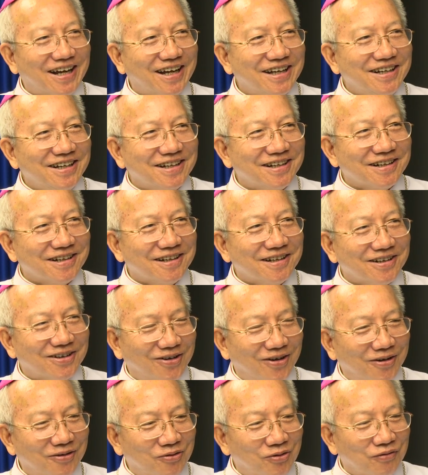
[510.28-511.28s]
anh
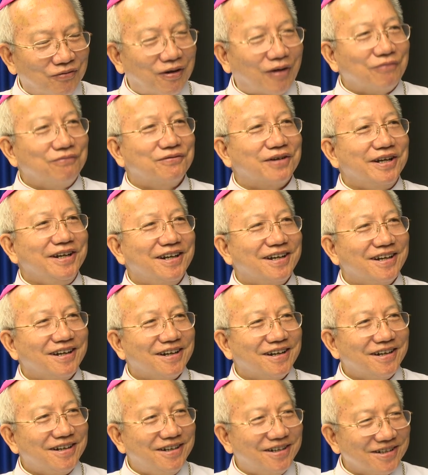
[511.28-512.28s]
có cuộc phỏng vấn
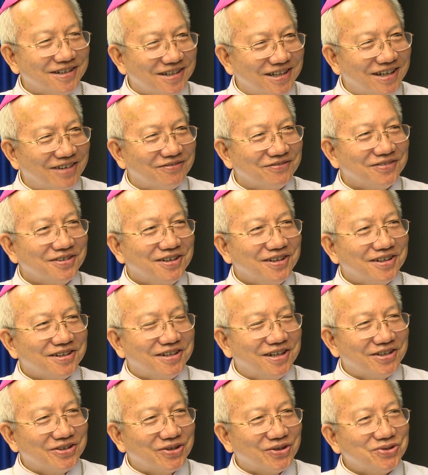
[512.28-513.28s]
trực tiếp
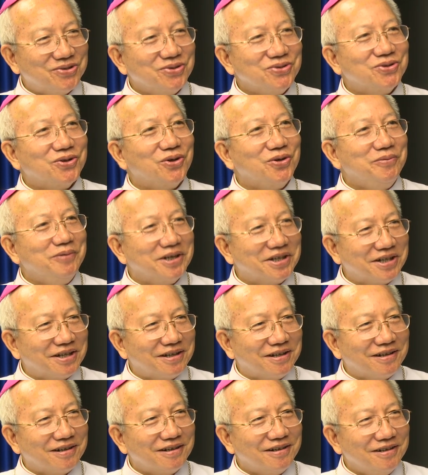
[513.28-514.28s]
để cho chúng tôi biết
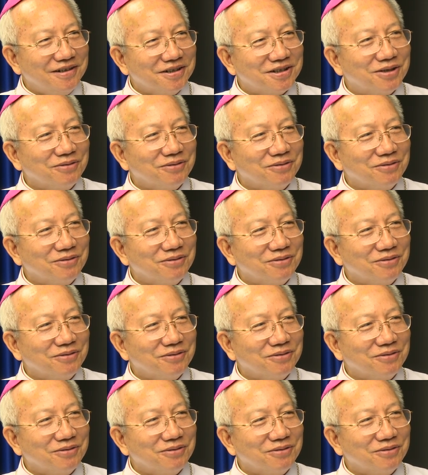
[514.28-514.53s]
đưa vâng.